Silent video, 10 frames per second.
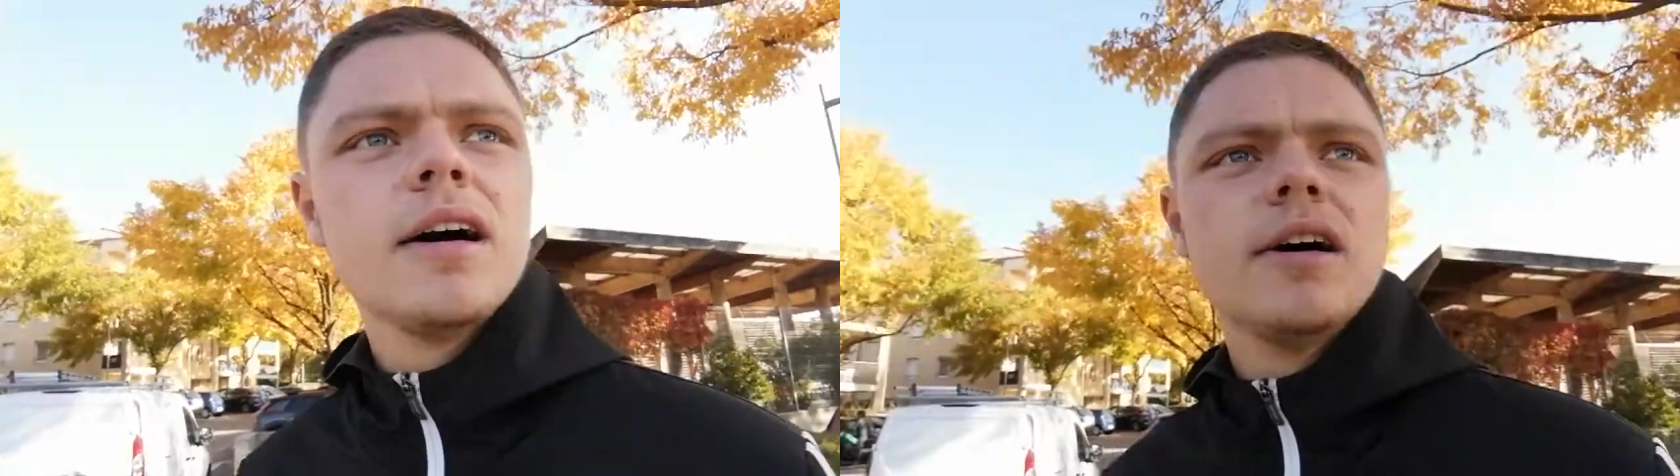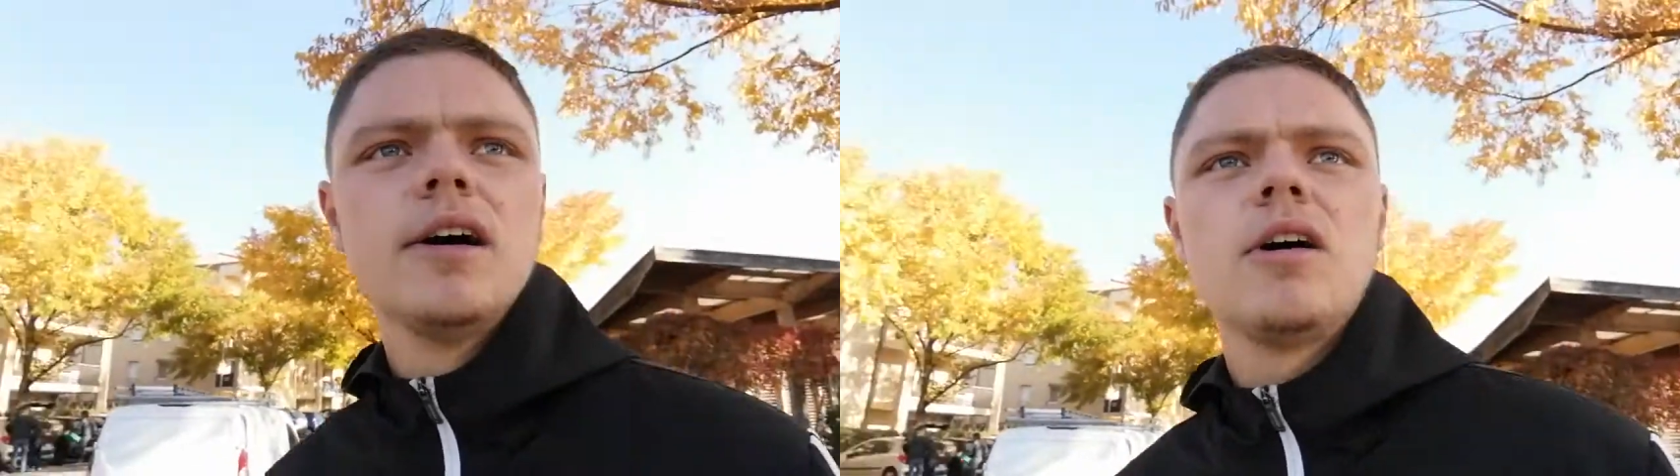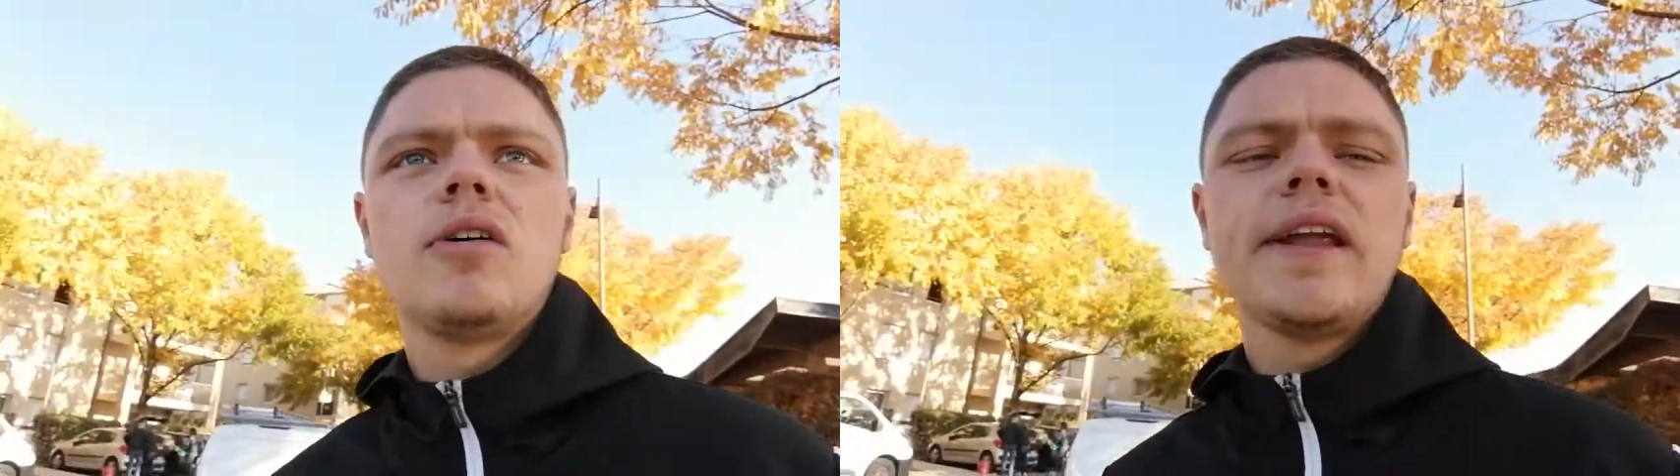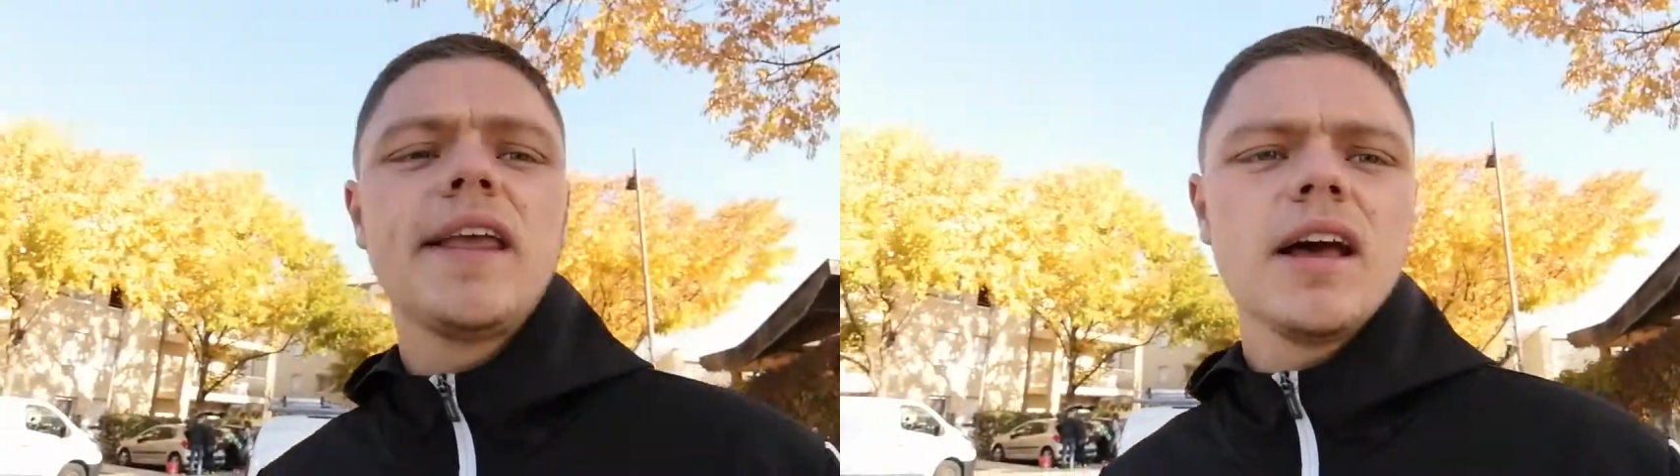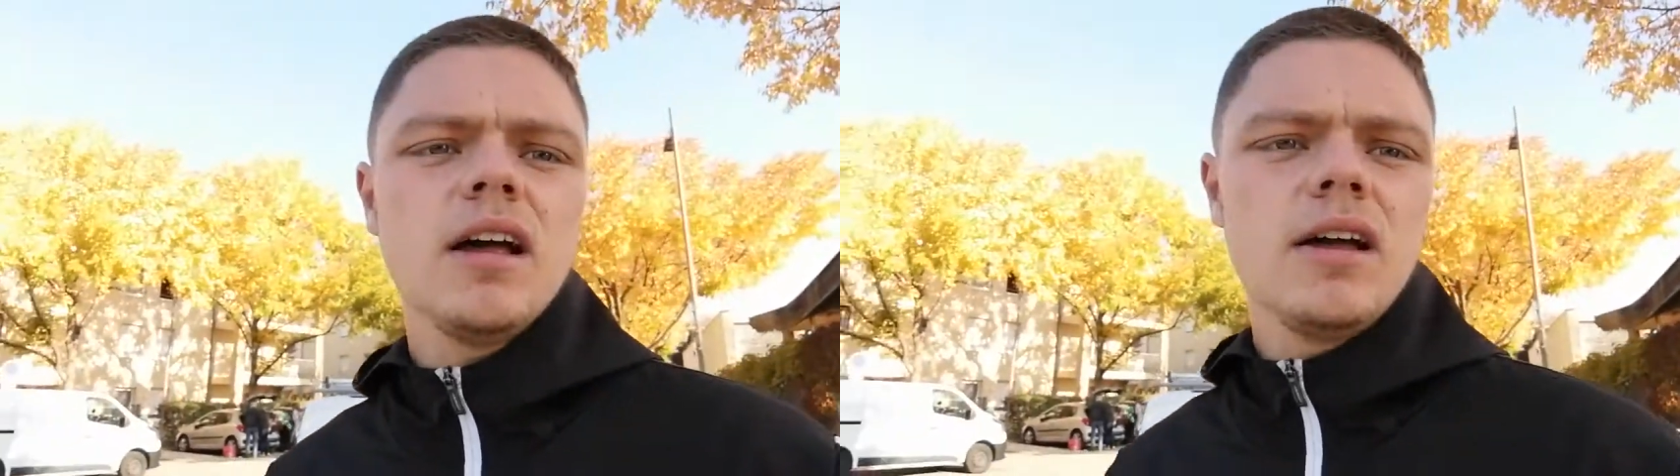en
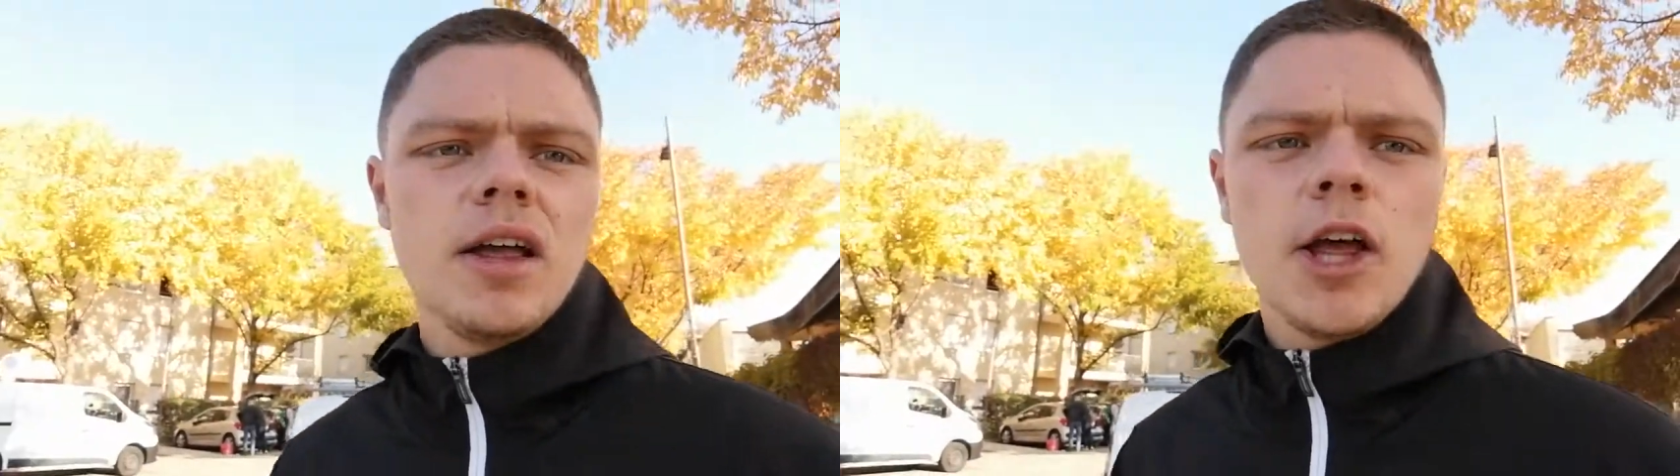Ligue 1.